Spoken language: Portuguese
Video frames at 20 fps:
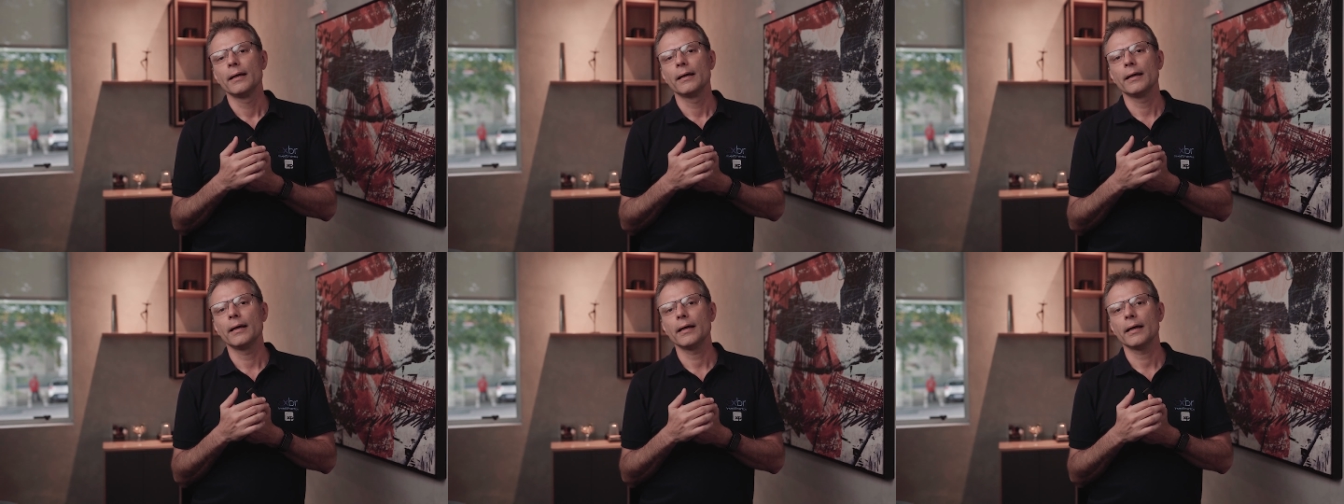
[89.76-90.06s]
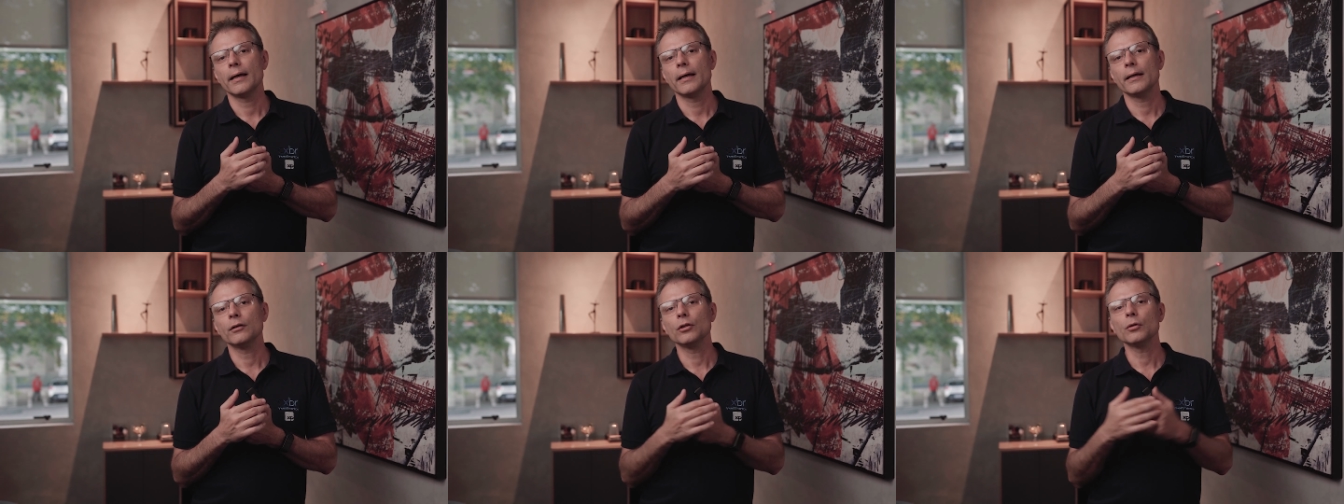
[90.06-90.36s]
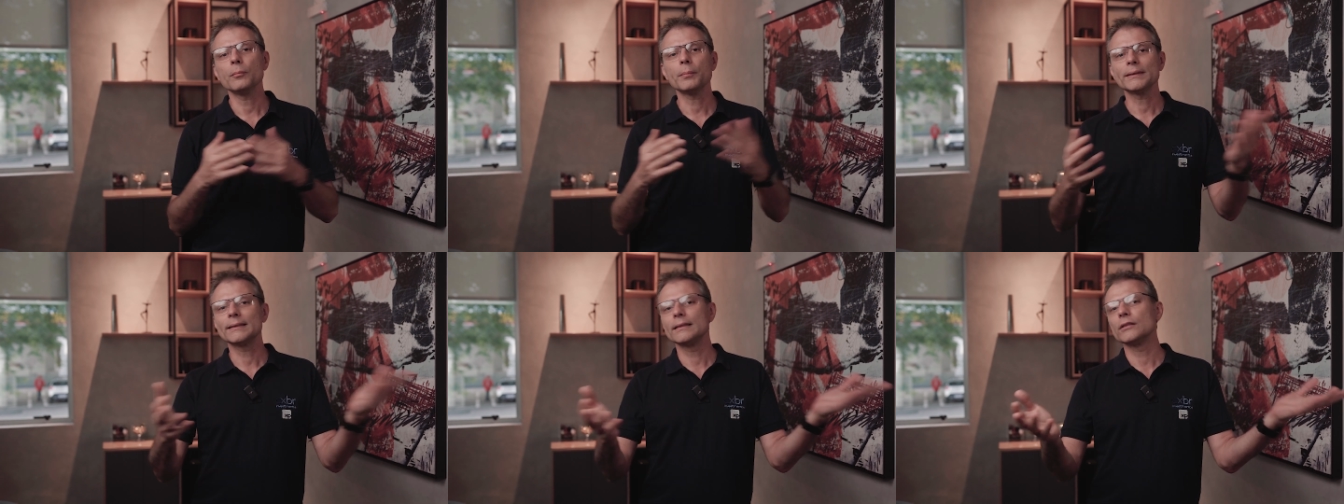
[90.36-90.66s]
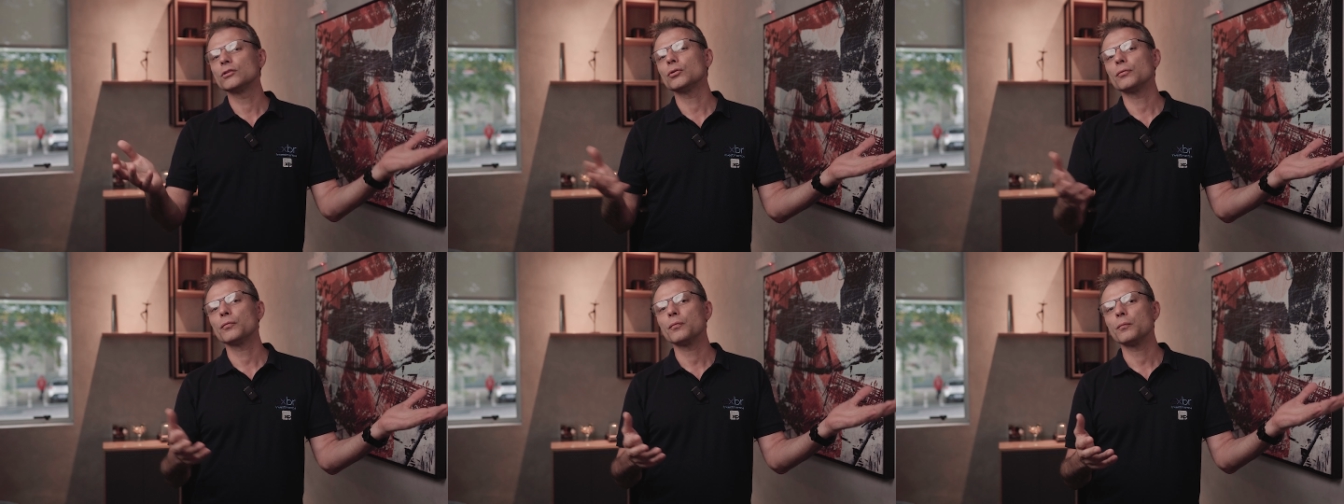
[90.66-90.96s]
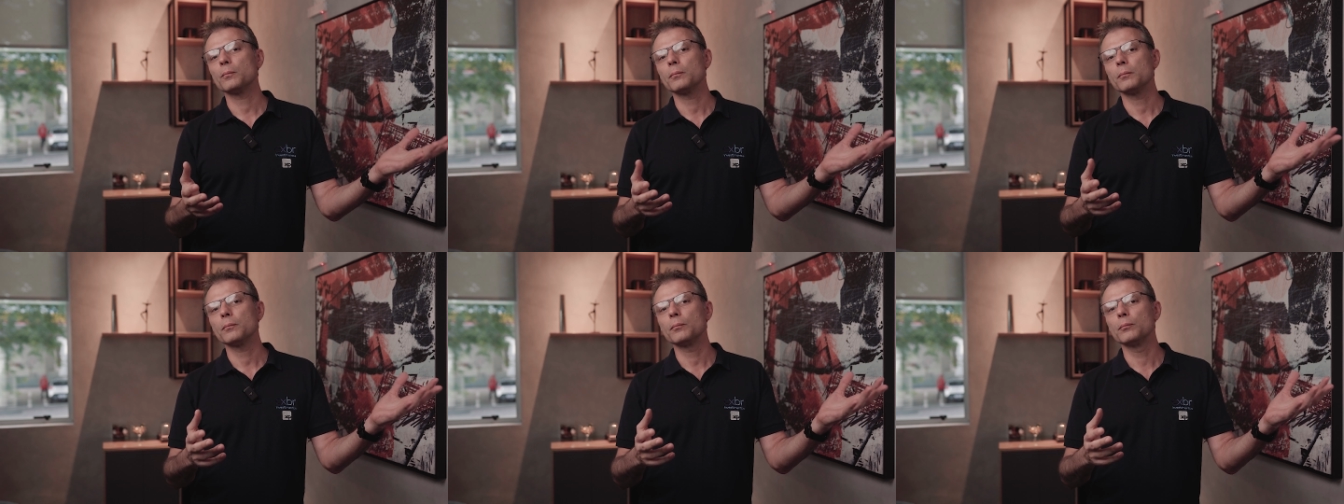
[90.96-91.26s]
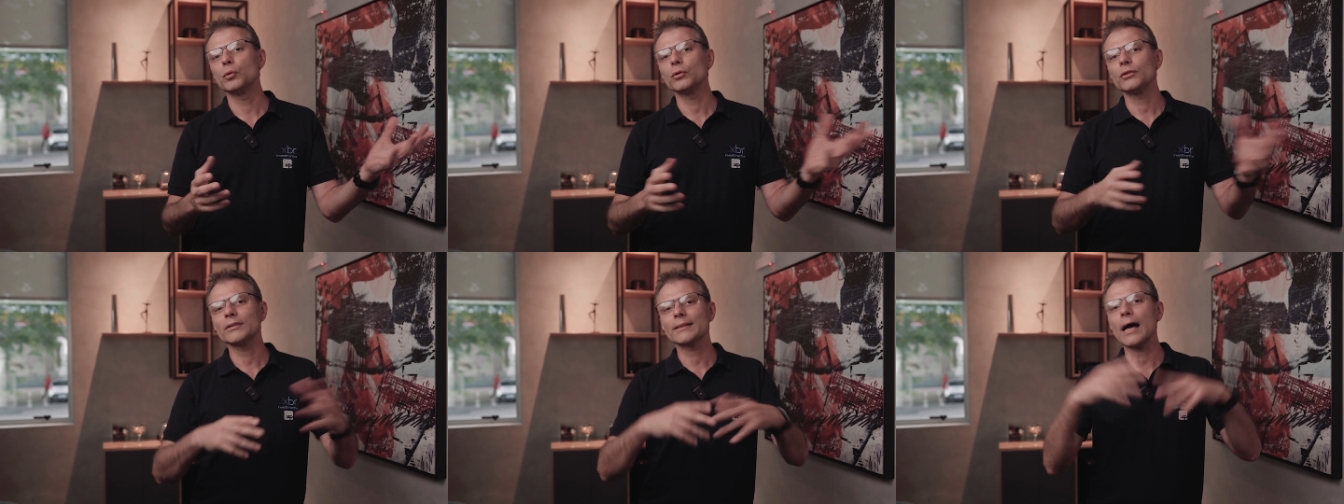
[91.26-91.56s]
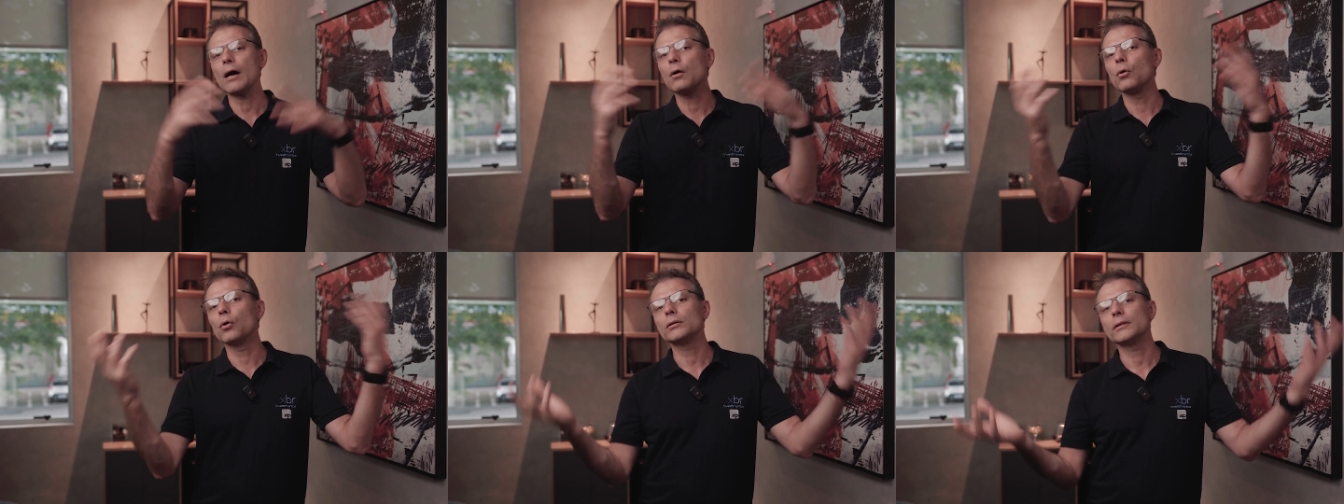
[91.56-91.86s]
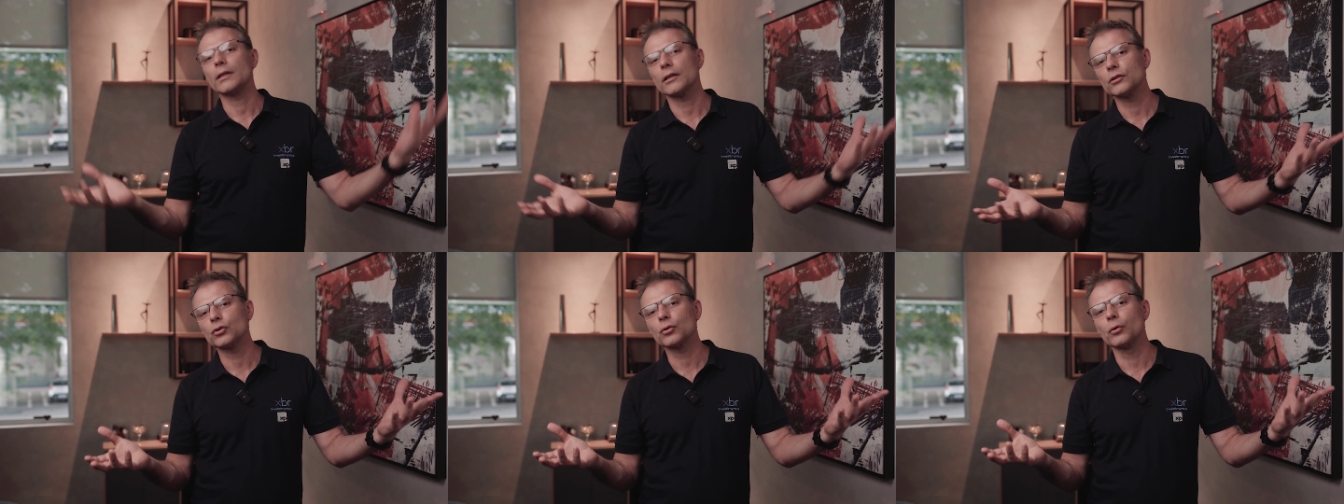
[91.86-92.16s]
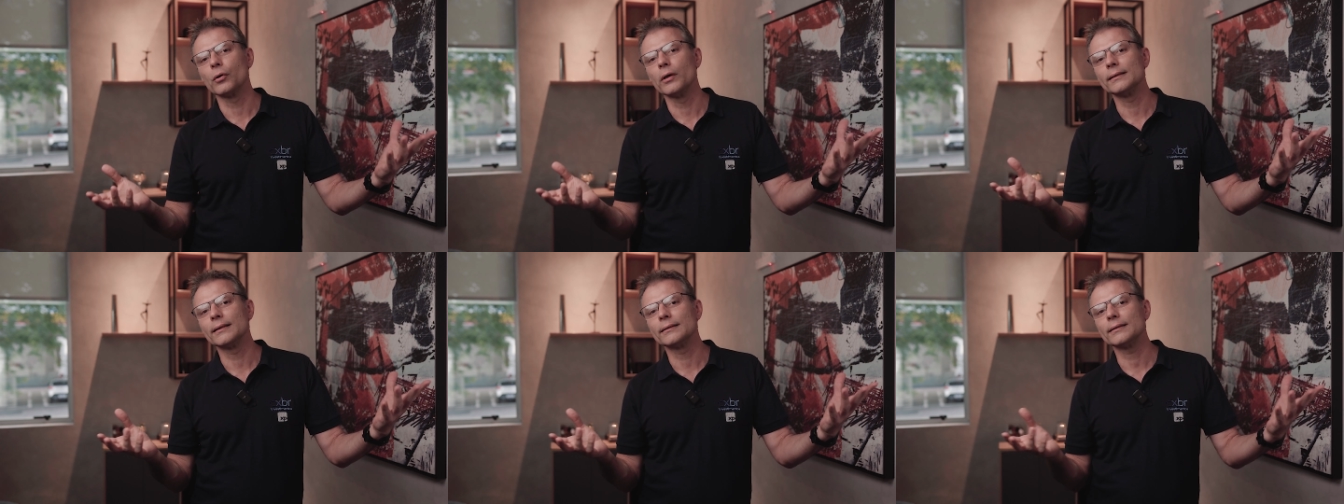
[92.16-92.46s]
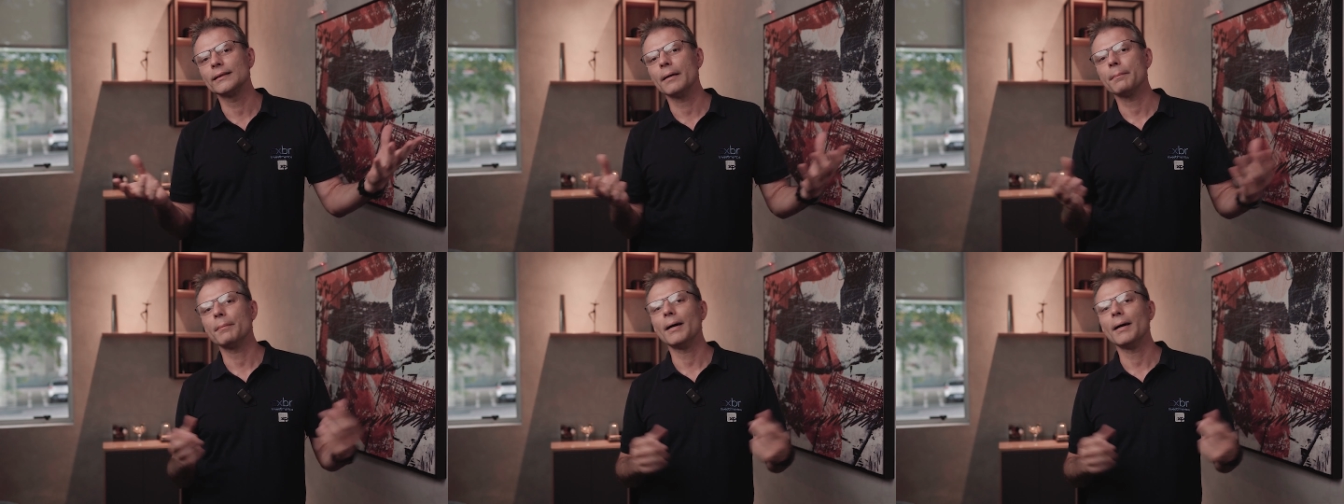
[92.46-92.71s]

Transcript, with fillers: é, eu não preciso buscar outras coisas, né?